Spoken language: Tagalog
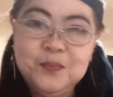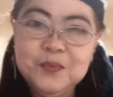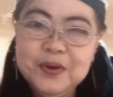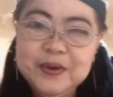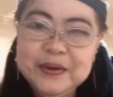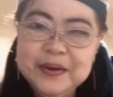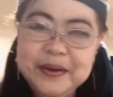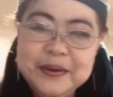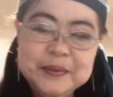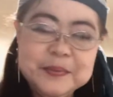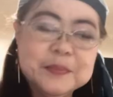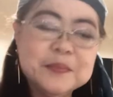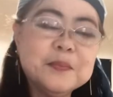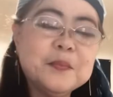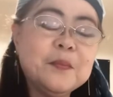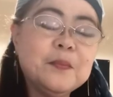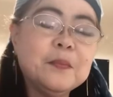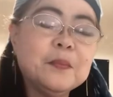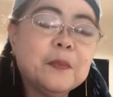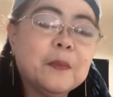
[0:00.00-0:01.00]
Yan.
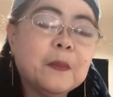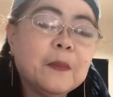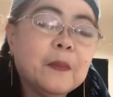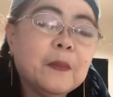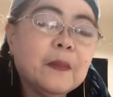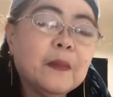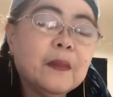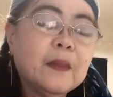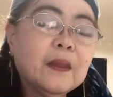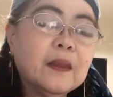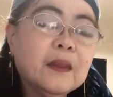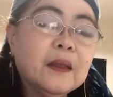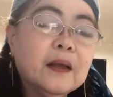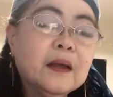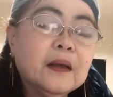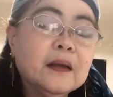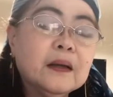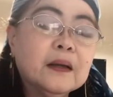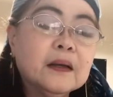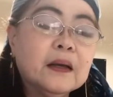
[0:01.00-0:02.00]

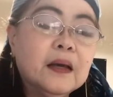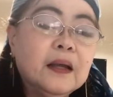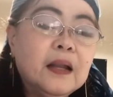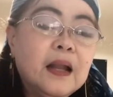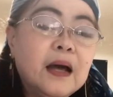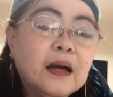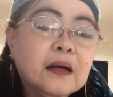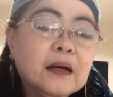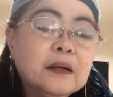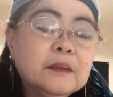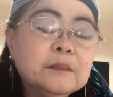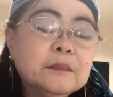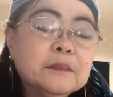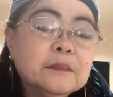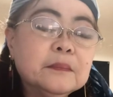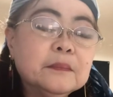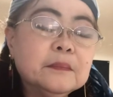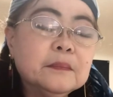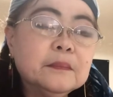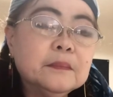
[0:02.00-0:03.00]
Kailangan
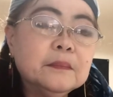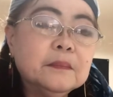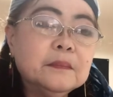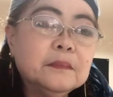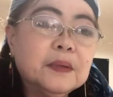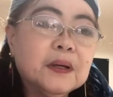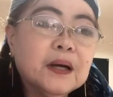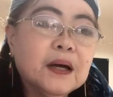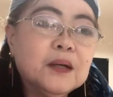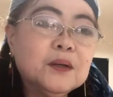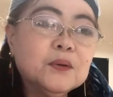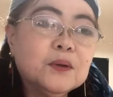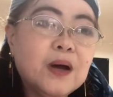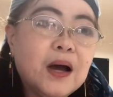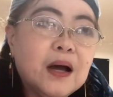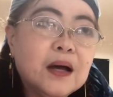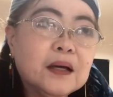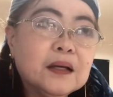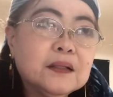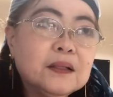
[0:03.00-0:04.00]
mag-ano
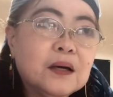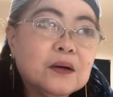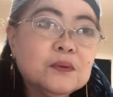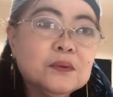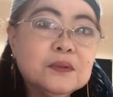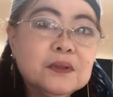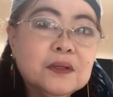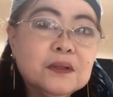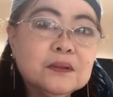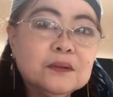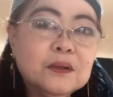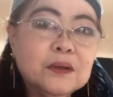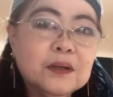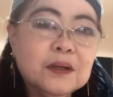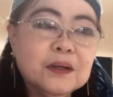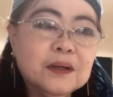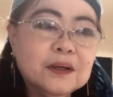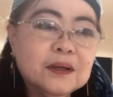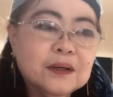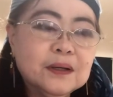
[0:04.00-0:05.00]
kagad ako dito
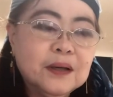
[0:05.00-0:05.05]
eh.